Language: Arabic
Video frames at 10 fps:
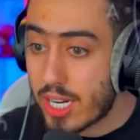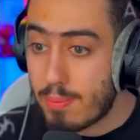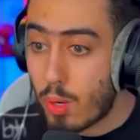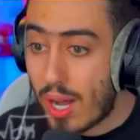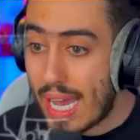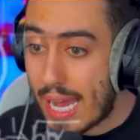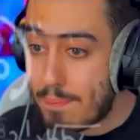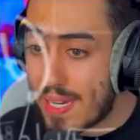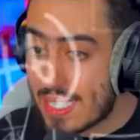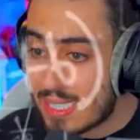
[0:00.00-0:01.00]
نجرب لو
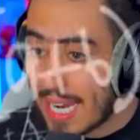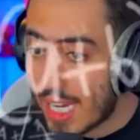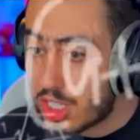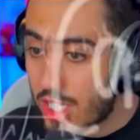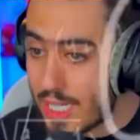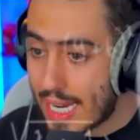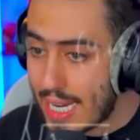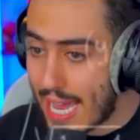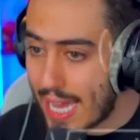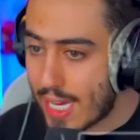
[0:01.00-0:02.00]
عبينا السلاح الجديد على
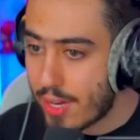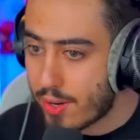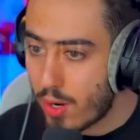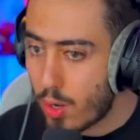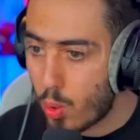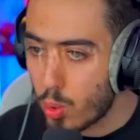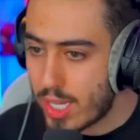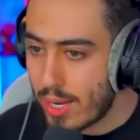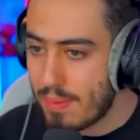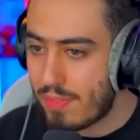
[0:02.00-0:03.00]
الاخر
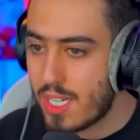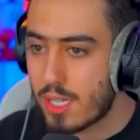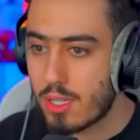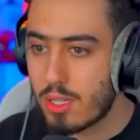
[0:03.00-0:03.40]
وضربنا فيه